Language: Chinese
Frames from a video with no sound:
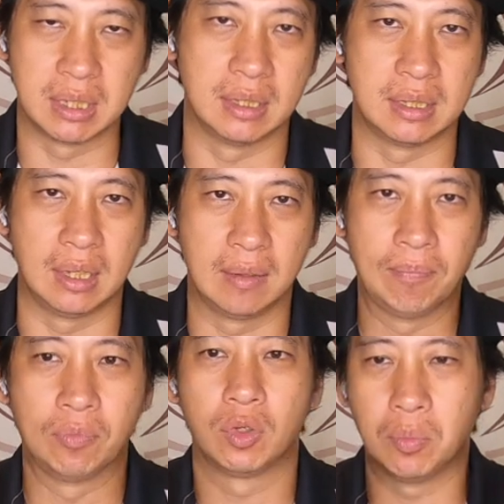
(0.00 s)
信心。
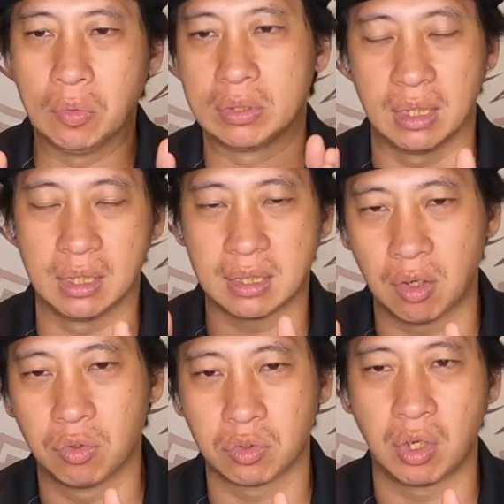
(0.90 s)
对目前的
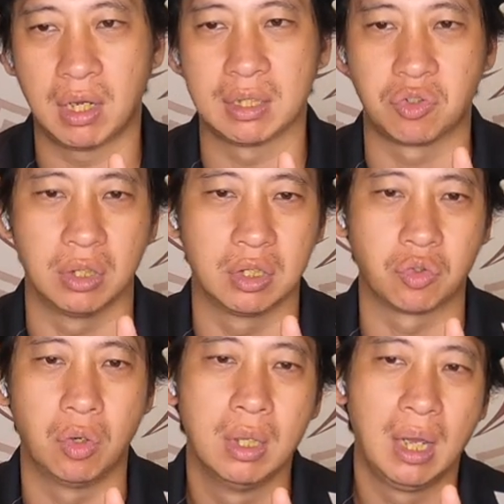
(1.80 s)
操控状况，觉得
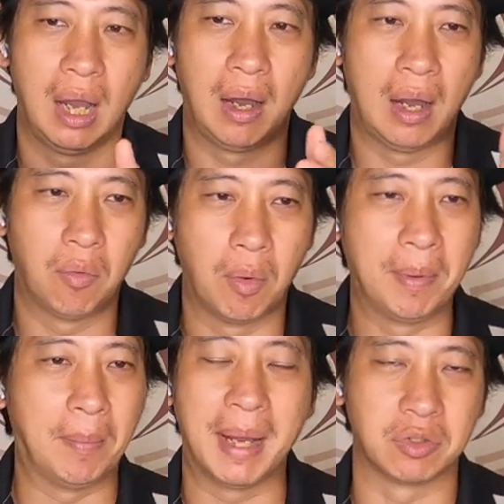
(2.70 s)
说啊，我
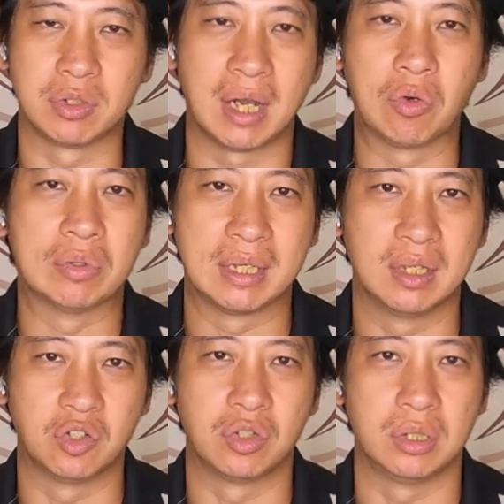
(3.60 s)
没有办法去操控这
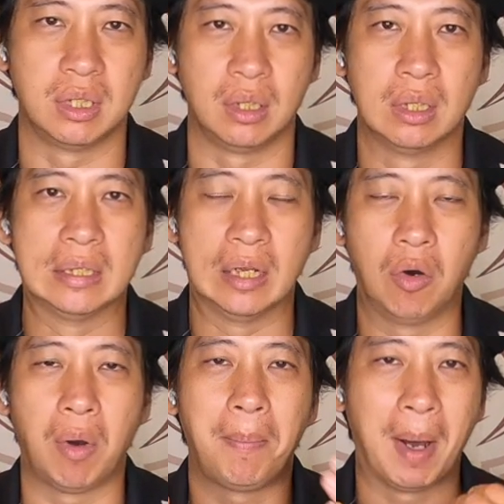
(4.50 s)
件事情，然
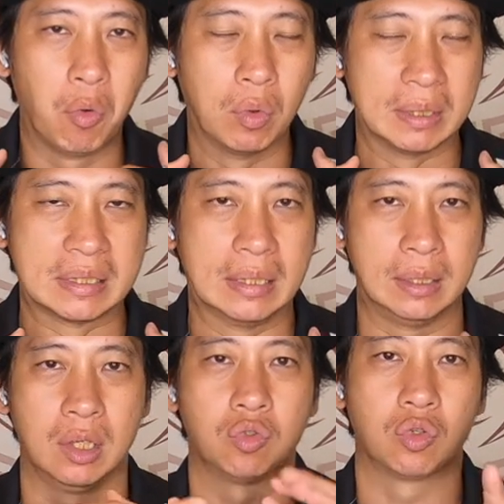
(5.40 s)
后我要保护我的
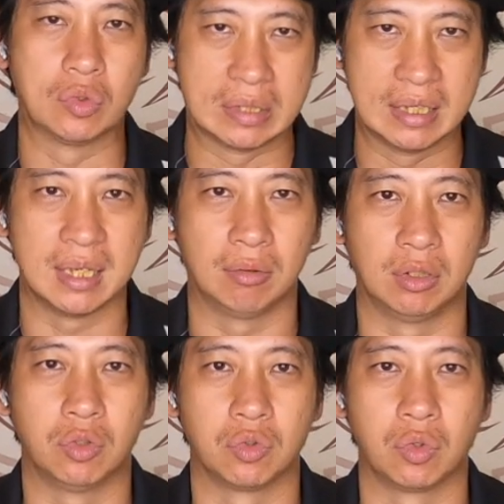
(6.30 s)
身体而做出伸脚的
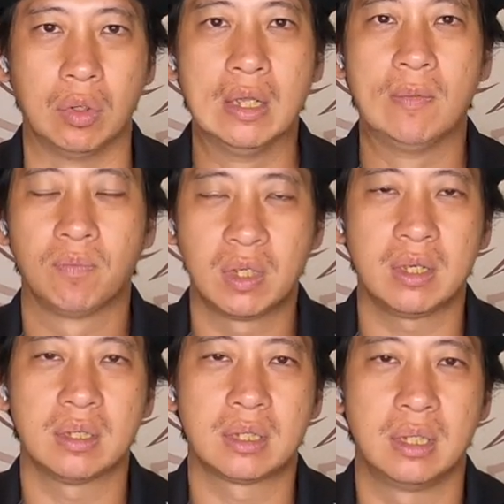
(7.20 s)
动作，这
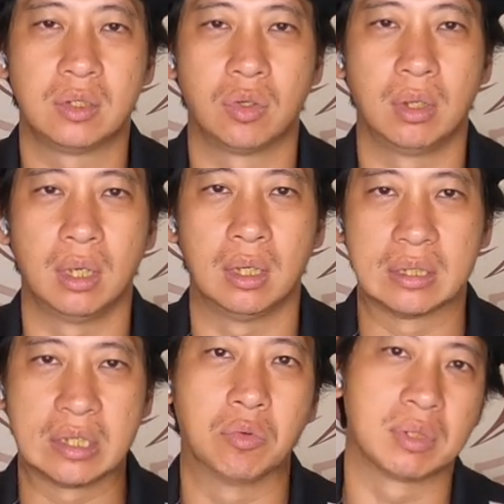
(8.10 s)
个是一种
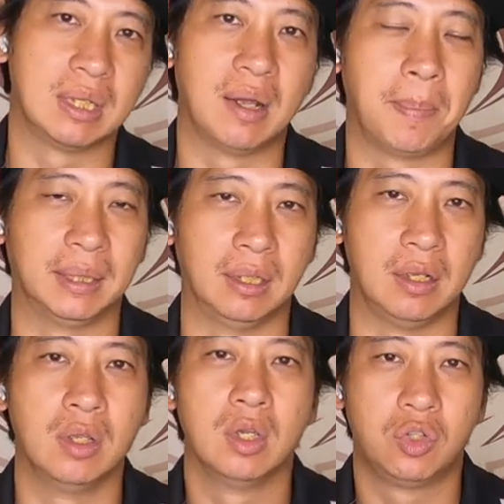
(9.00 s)
呃生物性的本
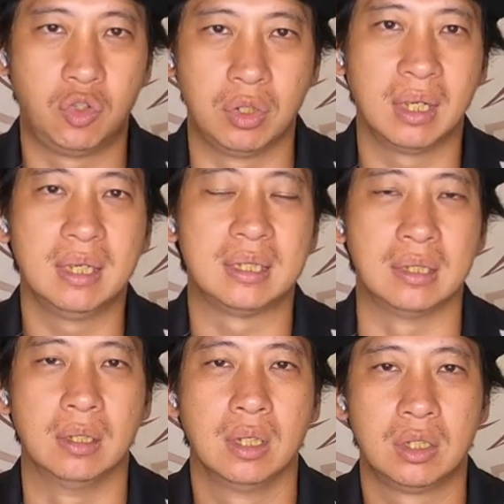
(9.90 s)
能。举个例
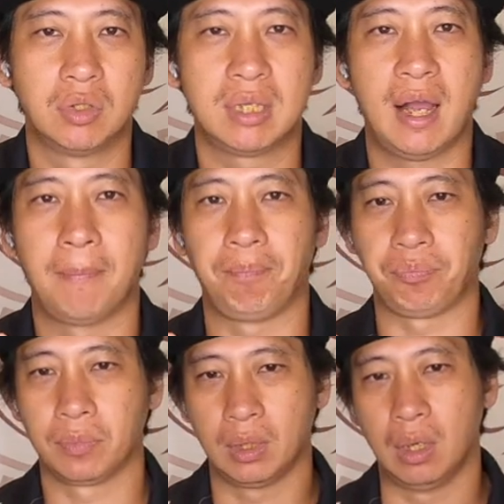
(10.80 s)
子，就像
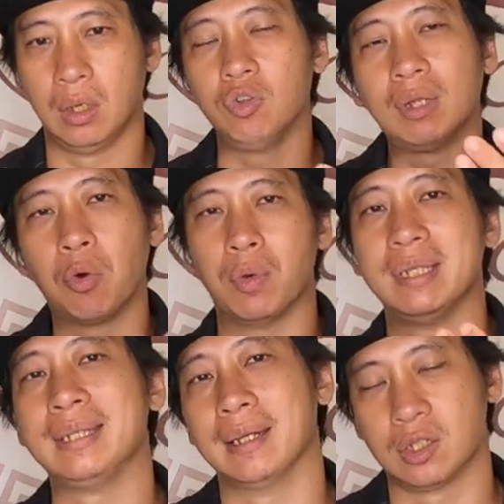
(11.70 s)
呃遇到
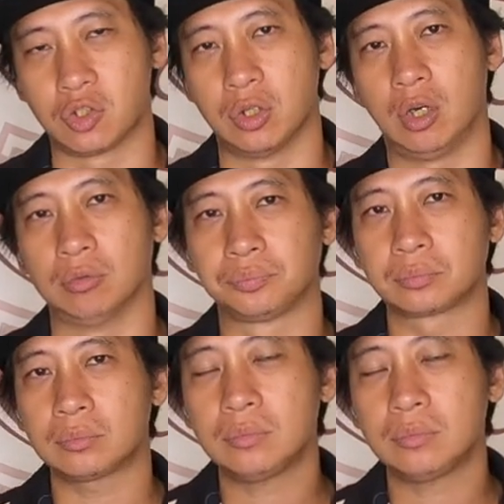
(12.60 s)
危险的时候，